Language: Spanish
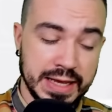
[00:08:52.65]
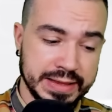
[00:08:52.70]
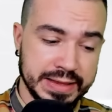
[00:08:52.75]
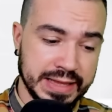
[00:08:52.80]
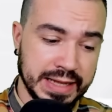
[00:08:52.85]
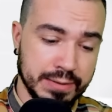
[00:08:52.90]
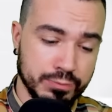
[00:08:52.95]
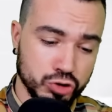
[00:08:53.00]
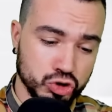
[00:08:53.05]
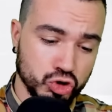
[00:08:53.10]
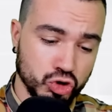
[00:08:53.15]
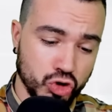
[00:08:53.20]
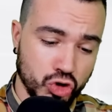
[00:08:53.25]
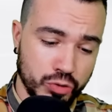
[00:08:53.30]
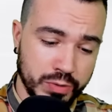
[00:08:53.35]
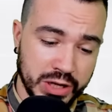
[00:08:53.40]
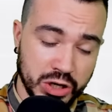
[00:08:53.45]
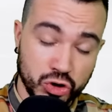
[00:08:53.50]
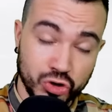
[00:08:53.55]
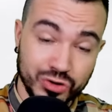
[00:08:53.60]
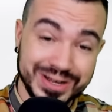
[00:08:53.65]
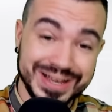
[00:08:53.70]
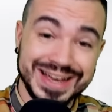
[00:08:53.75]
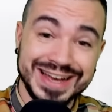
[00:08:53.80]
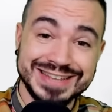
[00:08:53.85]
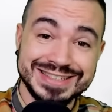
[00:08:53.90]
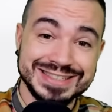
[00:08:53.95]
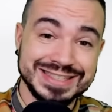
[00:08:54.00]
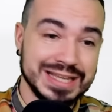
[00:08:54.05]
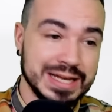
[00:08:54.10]
Tenemos un gobierno que
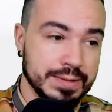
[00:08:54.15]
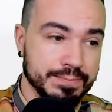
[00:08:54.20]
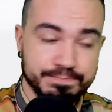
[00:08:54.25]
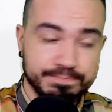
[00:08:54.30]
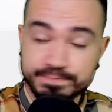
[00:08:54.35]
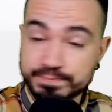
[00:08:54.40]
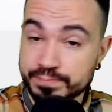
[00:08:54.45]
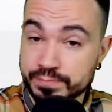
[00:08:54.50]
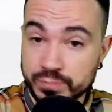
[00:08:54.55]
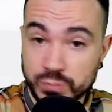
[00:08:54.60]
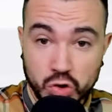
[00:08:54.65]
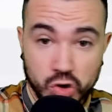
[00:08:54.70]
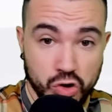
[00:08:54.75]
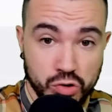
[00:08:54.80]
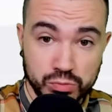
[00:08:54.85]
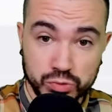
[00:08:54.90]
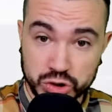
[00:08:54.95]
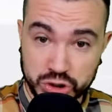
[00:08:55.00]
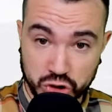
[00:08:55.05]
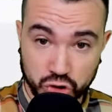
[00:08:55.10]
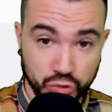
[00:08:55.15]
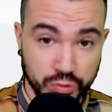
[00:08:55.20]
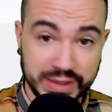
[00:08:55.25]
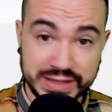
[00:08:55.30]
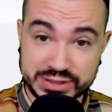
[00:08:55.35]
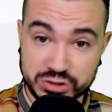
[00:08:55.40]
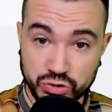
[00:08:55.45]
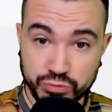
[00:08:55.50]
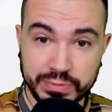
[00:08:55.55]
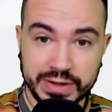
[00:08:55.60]
gasta como si no
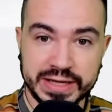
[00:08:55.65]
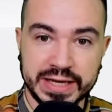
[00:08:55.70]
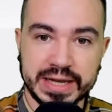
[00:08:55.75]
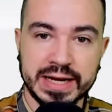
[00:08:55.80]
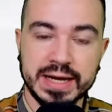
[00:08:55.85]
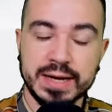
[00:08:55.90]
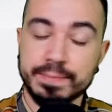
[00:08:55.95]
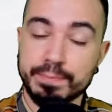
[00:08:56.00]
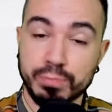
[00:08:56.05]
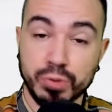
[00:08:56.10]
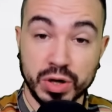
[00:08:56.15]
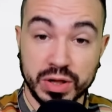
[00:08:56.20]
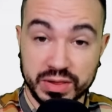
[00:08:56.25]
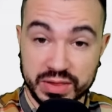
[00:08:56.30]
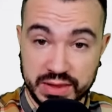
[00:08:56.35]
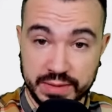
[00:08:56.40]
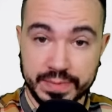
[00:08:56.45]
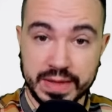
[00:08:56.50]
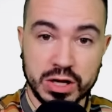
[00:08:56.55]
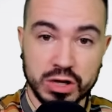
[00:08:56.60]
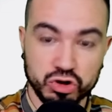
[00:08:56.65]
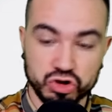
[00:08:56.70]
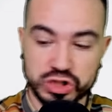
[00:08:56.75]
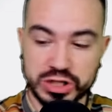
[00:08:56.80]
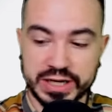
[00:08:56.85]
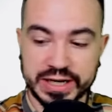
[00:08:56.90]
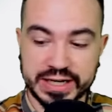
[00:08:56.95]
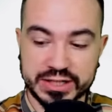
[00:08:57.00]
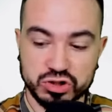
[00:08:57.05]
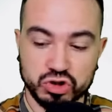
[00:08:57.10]
hubiese un mañana, por encima de los
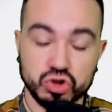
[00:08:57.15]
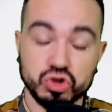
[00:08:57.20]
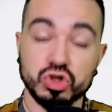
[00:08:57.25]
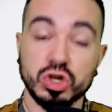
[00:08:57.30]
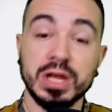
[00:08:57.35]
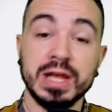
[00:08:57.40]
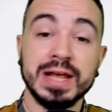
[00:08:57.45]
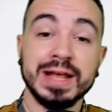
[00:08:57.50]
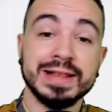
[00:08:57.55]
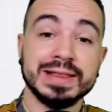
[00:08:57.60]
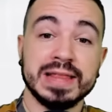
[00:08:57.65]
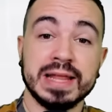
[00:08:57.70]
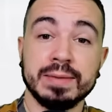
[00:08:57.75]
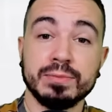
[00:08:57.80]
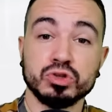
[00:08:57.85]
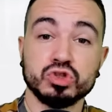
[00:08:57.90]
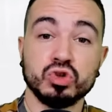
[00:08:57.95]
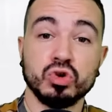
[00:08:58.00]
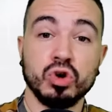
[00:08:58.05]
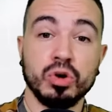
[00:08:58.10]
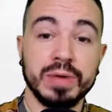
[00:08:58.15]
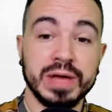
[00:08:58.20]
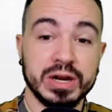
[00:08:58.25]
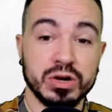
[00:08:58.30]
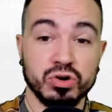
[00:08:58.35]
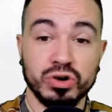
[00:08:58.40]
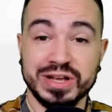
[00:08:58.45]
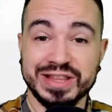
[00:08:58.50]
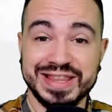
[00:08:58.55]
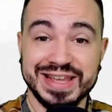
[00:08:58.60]
ingresos, tenemos un
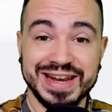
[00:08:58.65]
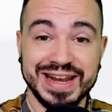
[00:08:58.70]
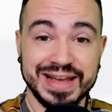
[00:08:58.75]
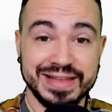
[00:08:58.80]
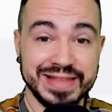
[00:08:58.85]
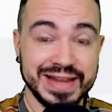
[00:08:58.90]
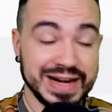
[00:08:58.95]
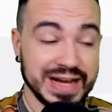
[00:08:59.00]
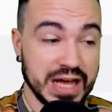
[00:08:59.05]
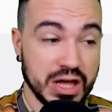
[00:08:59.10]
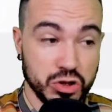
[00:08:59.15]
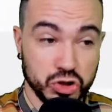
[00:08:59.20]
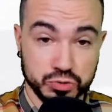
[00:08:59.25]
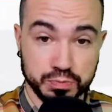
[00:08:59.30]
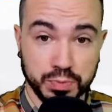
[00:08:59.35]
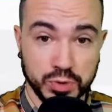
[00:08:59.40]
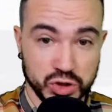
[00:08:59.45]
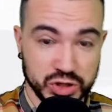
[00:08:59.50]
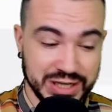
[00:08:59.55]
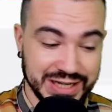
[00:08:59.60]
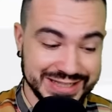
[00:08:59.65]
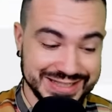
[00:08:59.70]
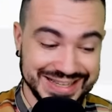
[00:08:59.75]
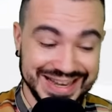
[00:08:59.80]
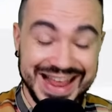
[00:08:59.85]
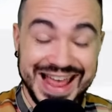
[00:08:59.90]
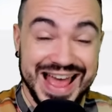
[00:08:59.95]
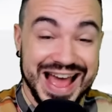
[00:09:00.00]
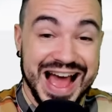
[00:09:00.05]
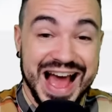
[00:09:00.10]
gobierno que tiene que andar cada dos por tres
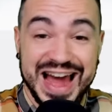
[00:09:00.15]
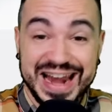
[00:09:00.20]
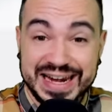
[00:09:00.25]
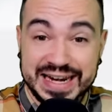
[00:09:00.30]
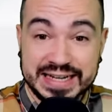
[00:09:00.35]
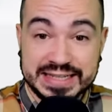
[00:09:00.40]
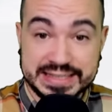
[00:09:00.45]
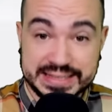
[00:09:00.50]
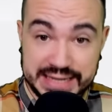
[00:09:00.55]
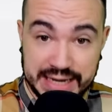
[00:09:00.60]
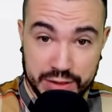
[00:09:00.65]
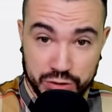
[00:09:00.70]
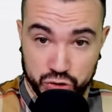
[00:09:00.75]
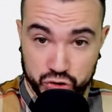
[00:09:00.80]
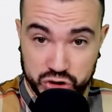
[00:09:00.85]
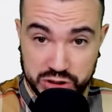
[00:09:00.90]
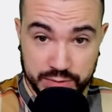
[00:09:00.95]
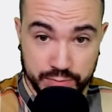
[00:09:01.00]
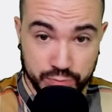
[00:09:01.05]
arrastrándose en